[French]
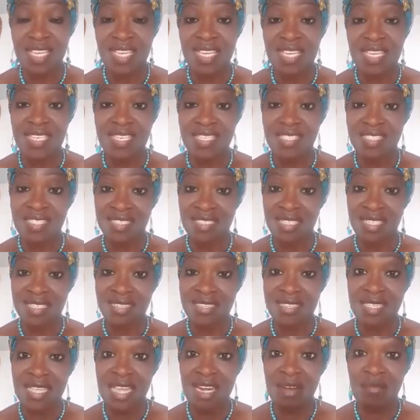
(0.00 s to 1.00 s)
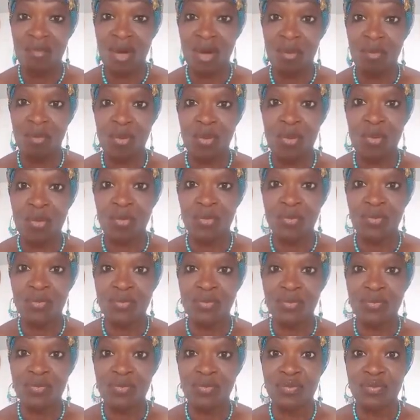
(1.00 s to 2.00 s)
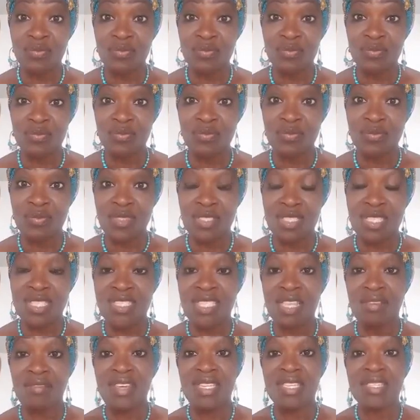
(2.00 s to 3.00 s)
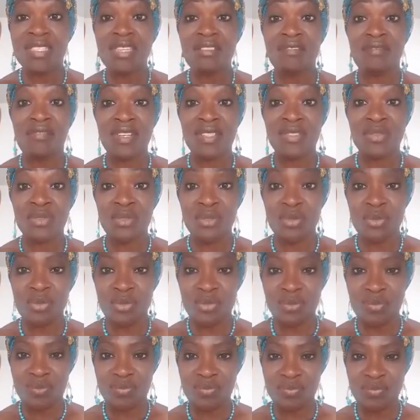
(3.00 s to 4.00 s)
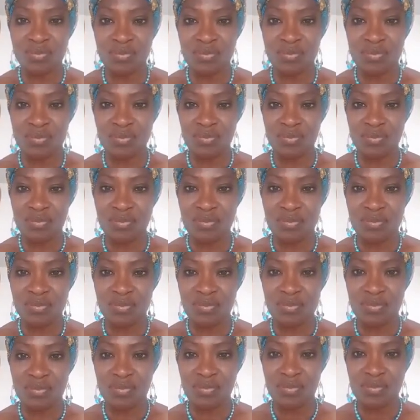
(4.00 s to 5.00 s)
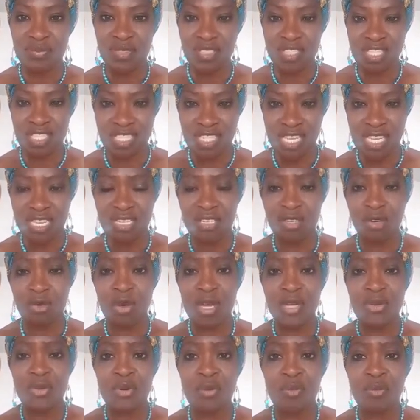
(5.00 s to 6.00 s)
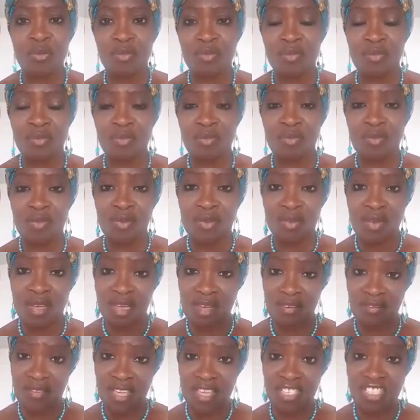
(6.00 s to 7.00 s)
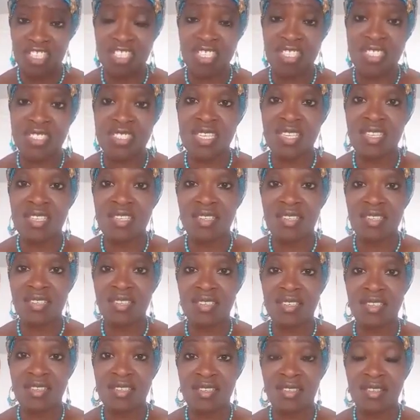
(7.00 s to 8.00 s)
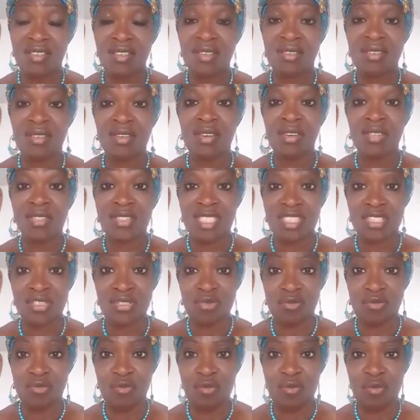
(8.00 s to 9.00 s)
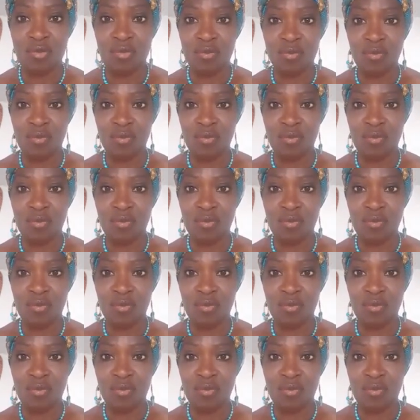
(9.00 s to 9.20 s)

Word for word: Et ils étaient tellement beaux qu'ils avaient été vendus. Chaque royaume avait acheté l'un des chevaux.